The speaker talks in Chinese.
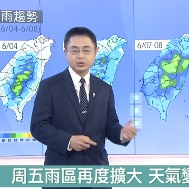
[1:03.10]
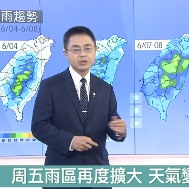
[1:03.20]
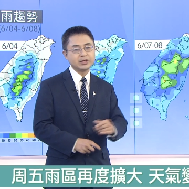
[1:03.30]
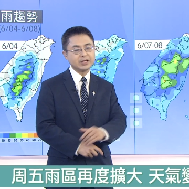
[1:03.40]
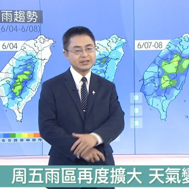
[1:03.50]

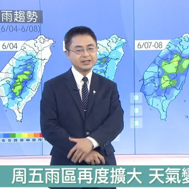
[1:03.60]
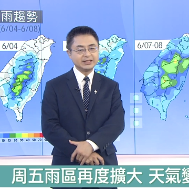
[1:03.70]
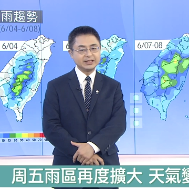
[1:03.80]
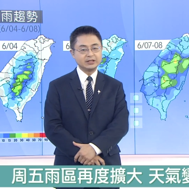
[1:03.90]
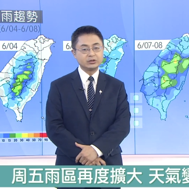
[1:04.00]
说，这个星
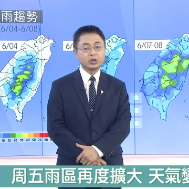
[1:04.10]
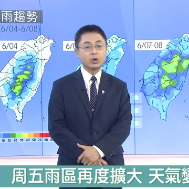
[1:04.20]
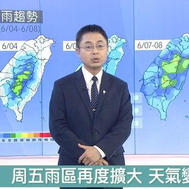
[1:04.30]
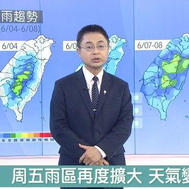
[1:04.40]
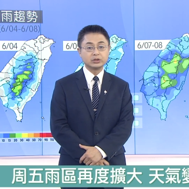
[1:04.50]
期
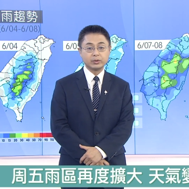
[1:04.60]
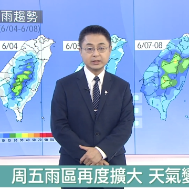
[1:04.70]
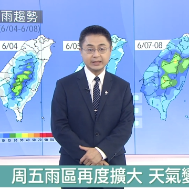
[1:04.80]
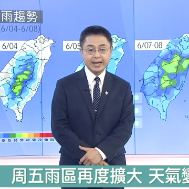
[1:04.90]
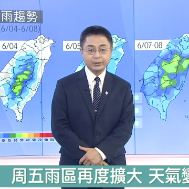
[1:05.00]
都是
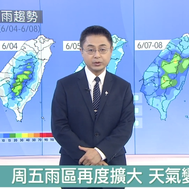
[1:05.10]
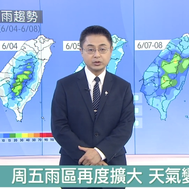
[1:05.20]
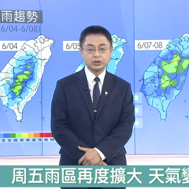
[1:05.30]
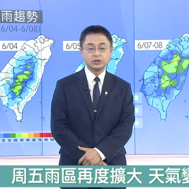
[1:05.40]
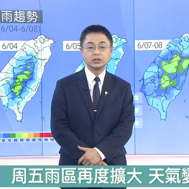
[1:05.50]
会下
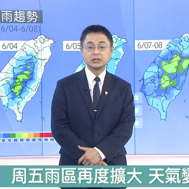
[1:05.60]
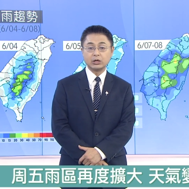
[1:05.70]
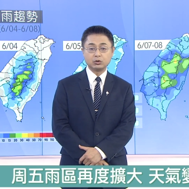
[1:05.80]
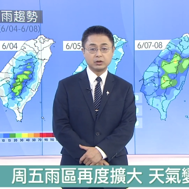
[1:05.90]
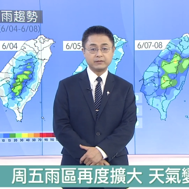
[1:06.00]
雨，只是
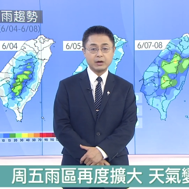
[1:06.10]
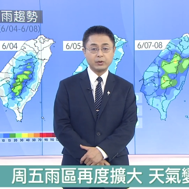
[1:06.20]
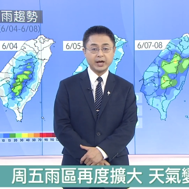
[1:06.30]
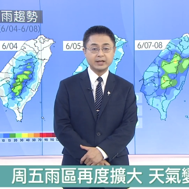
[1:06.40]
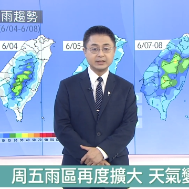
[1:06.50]
降雨的范
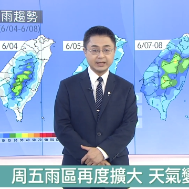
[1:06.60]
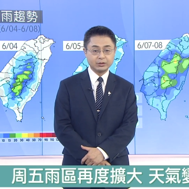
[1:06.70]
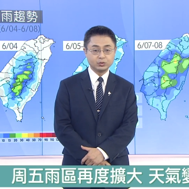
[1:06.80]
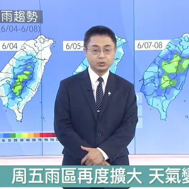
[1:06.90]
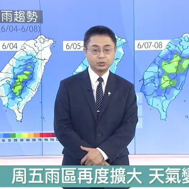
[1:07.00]
围和
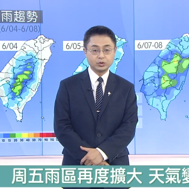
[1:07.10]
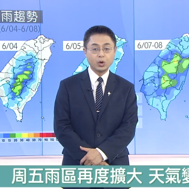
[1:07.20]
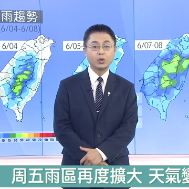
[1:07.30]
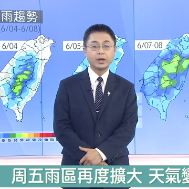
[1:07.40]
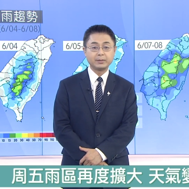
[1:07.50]
强度
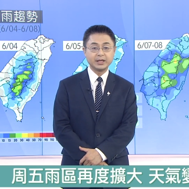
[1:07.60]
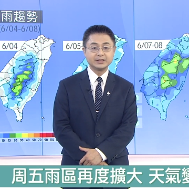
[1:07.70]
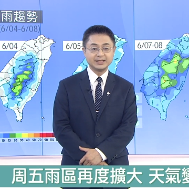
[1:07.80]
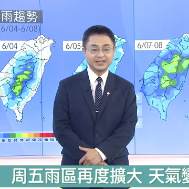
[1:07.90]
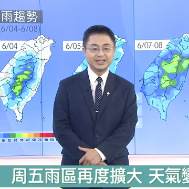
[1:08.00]
都会比
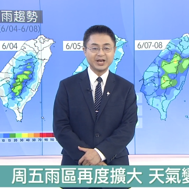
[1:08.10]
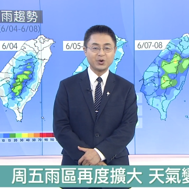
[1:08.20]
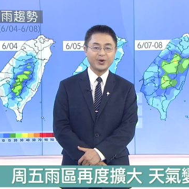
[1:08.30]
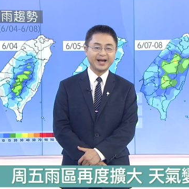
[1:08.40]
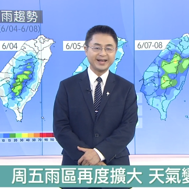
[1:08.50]
今天
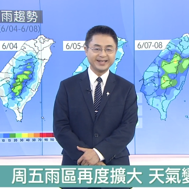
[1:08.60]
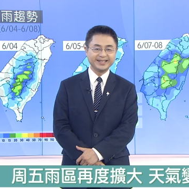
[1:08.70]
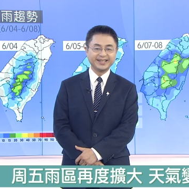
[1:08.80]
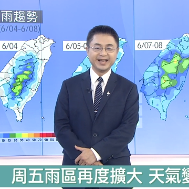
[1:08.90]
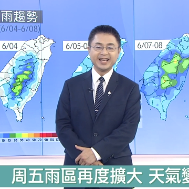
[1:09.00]
缓
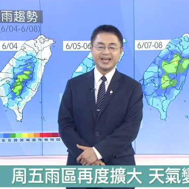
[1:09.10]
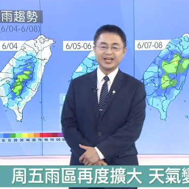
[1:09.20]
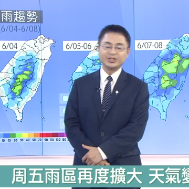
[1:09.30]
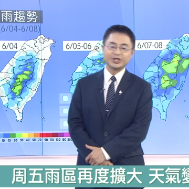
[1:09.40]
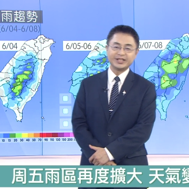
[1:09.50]
和。
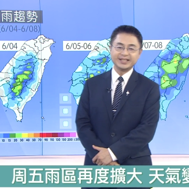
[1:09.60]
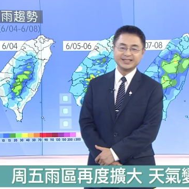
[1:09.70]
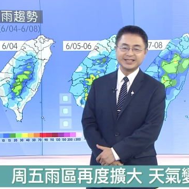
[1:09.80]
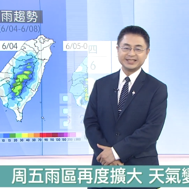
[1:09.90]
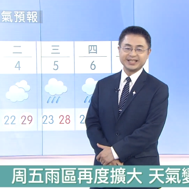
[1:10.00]
一周天
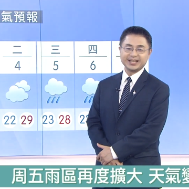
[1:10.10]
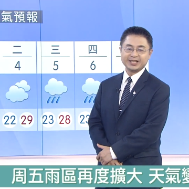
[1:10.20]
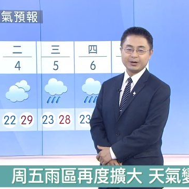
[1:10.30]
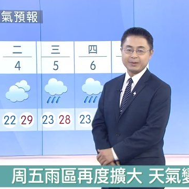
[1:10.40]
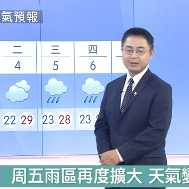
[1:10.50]
气先
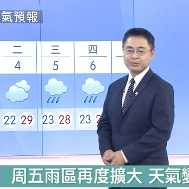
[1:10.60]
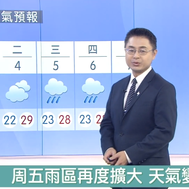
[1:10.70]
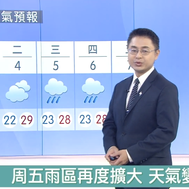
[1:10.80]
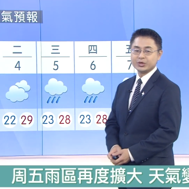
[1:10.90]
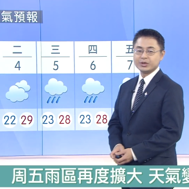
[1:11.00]
看到北
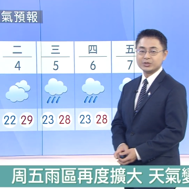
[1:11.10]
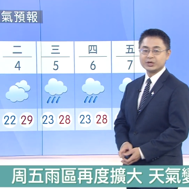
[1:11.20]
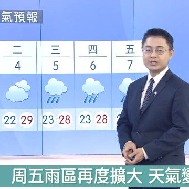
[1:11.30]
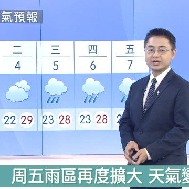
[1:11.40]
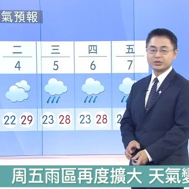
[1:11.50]
部，周一
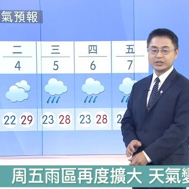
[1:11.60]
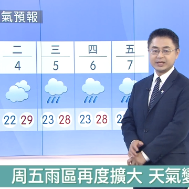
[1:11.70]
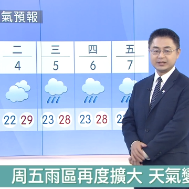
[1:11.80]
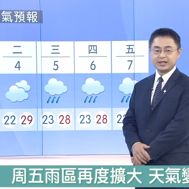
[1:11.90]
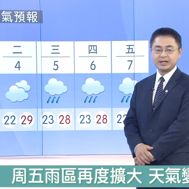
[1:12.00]
周二是
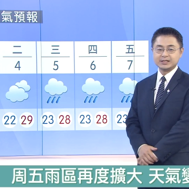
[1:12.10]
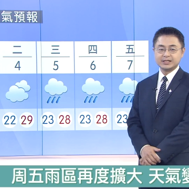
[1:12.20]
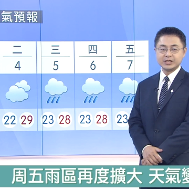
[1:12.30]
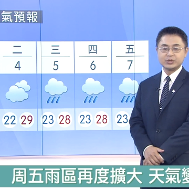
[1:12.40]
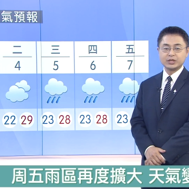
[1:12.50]
阴天，
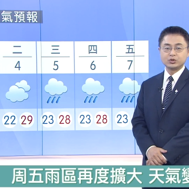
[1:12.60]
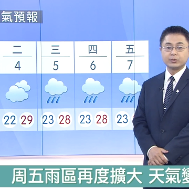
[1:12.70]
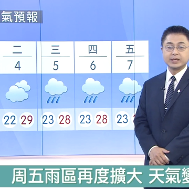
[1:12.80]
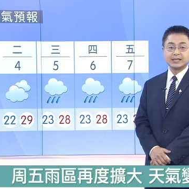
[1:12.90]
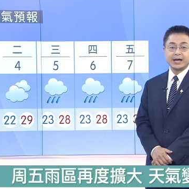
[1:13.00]
接着
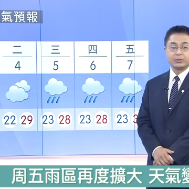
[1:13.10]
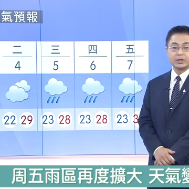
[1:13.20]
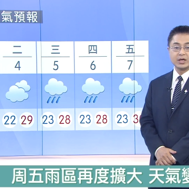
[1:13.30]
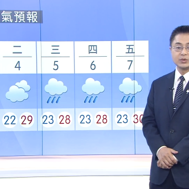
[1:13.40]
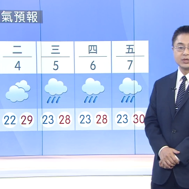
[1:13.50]
就会下
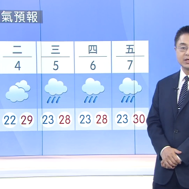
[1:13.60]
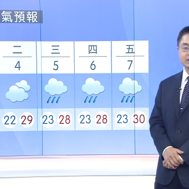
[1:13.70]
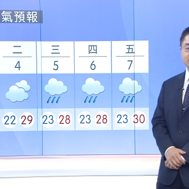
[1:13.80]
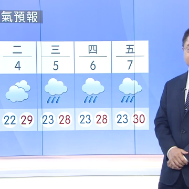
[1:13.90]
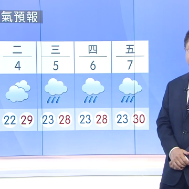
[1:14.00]
雨，二十二
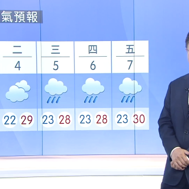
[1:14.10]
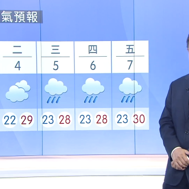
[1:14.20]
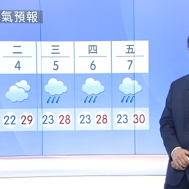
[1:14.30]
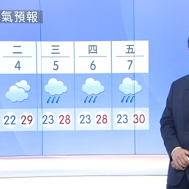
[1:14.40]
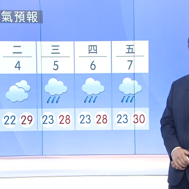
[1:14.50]
到三
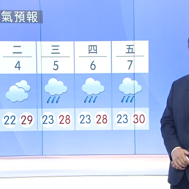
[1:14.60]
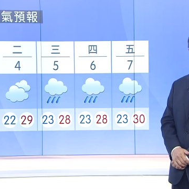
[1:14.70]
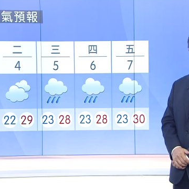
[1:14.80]
十度。